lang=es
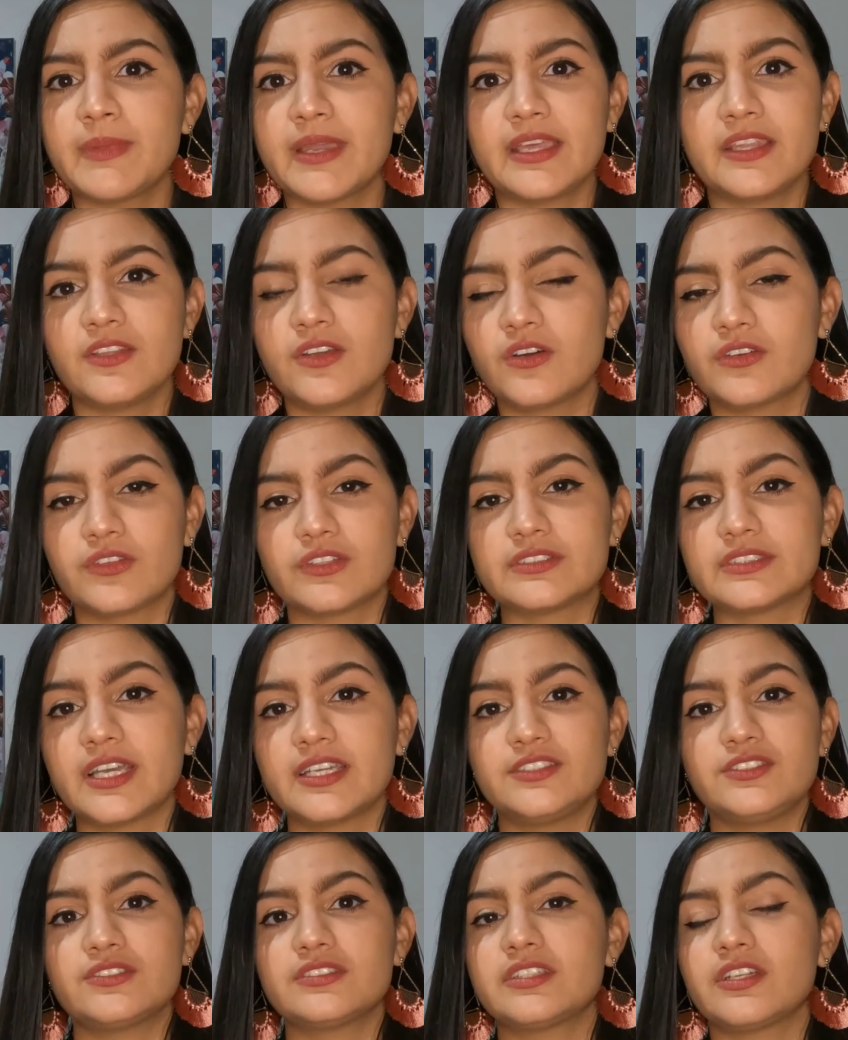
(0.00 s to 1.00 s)
medio o dos
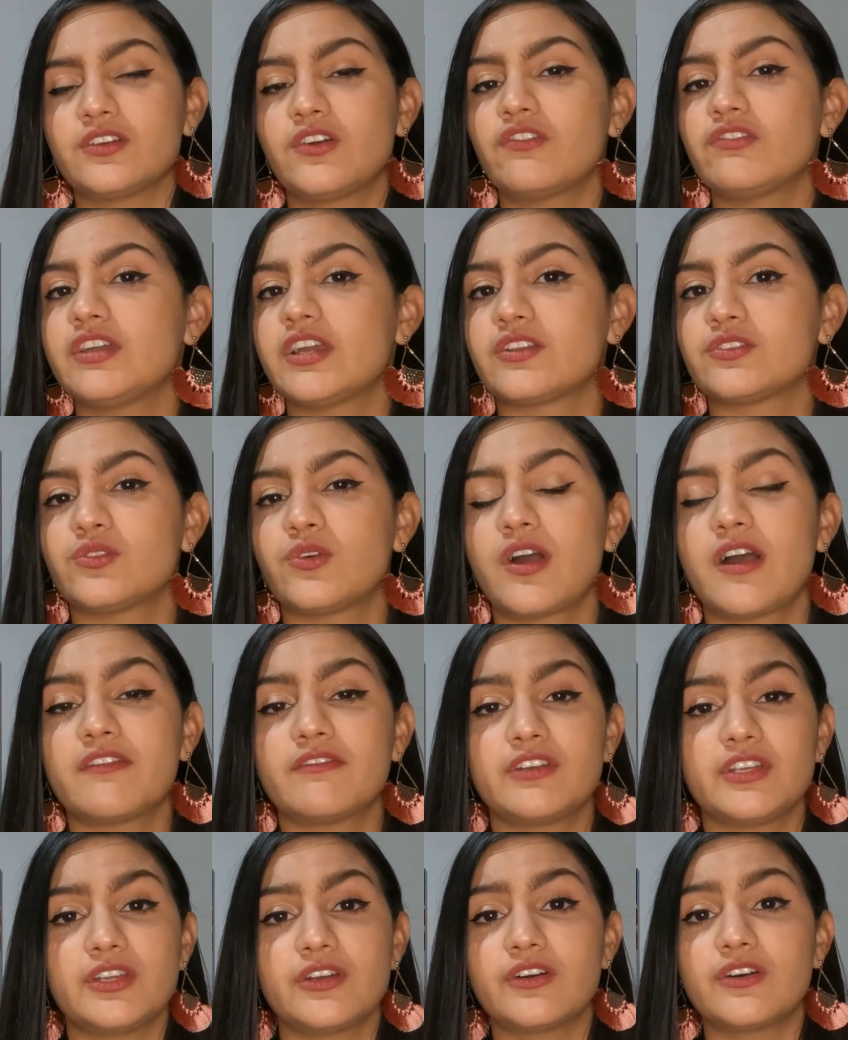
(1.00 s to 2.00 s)
años el gobierno
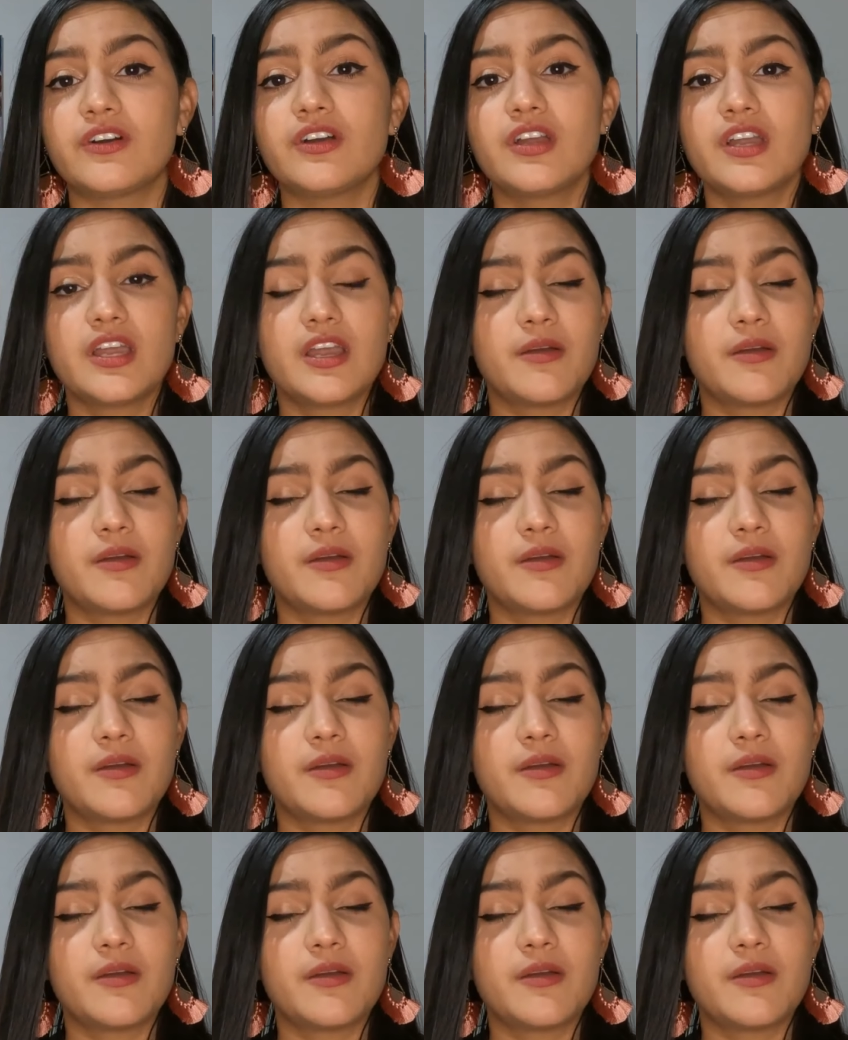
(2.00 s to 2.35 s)
abrió